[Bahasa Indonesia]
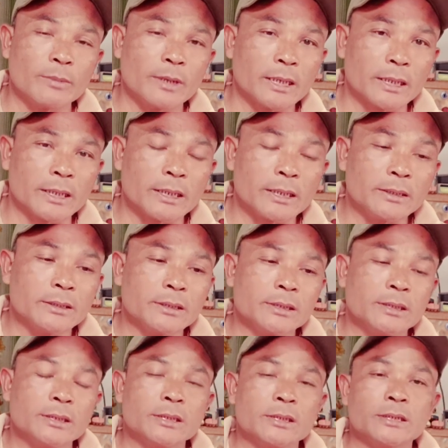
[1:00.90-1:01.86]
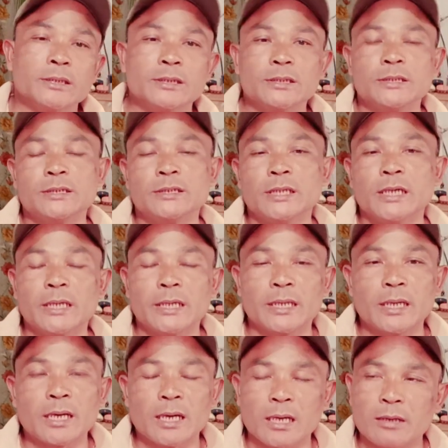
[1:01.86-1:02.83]
uamang ni
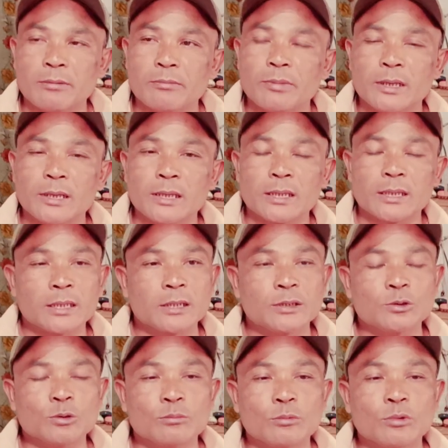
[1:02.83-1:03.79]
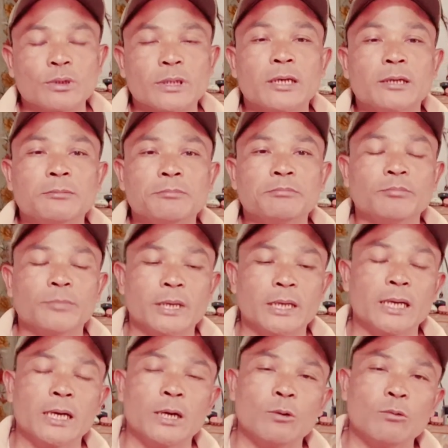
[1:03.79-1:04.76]
sianina kalam pana kra chumota
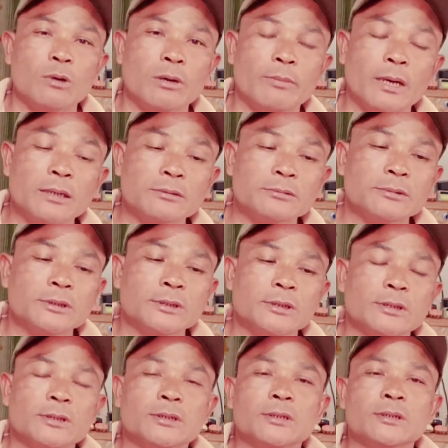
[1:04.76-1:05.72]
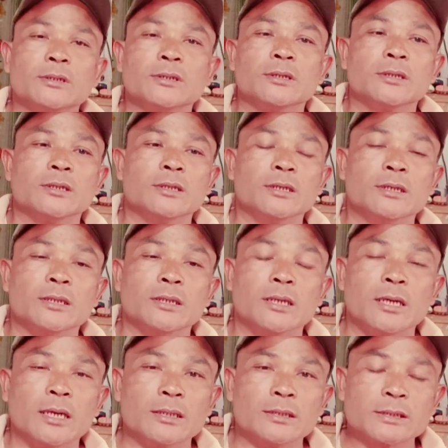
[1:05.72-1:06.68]
mana uamang
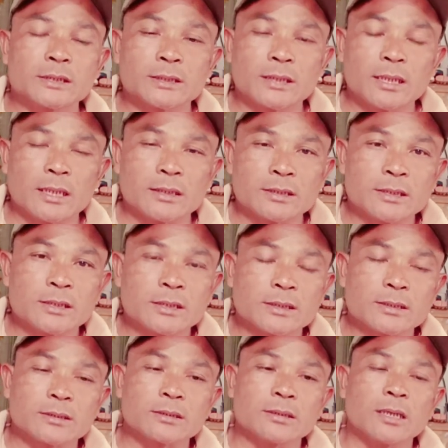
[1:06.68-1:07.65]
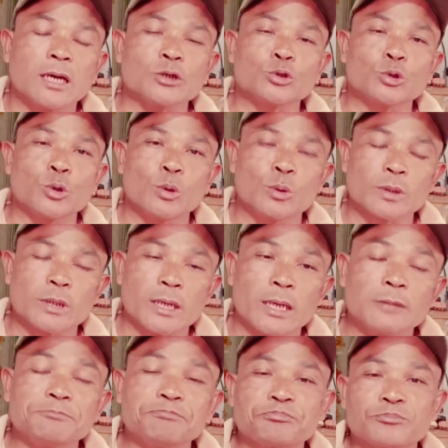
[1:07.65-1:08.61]
anjing ah, acik asong
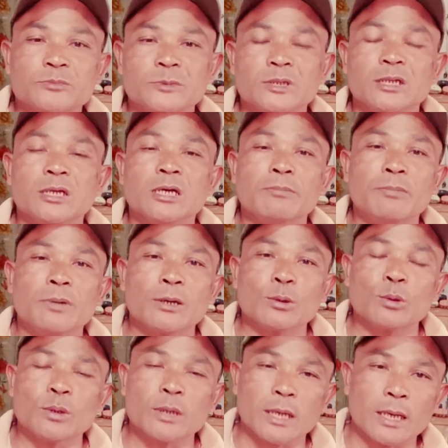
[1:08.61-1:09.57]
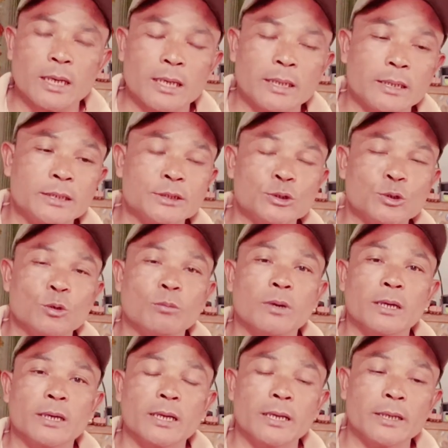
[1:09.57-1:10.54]
na dirgepa ko nanga ane siok
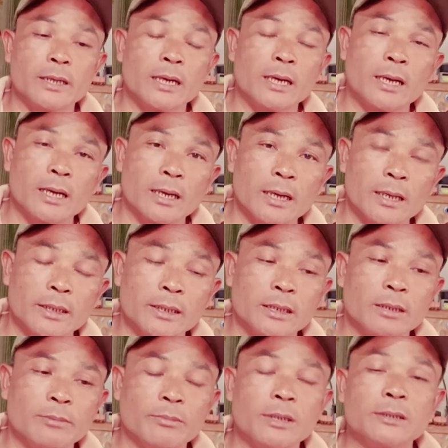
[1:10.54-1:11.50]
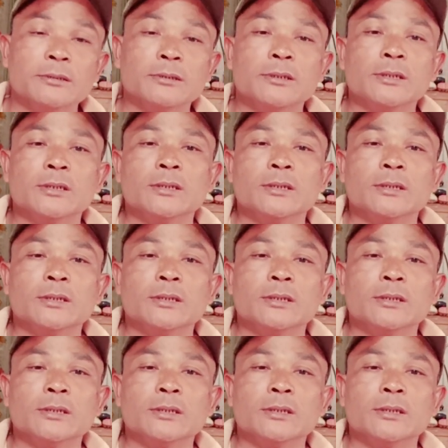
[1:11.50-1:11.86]
pana riang ngani gaman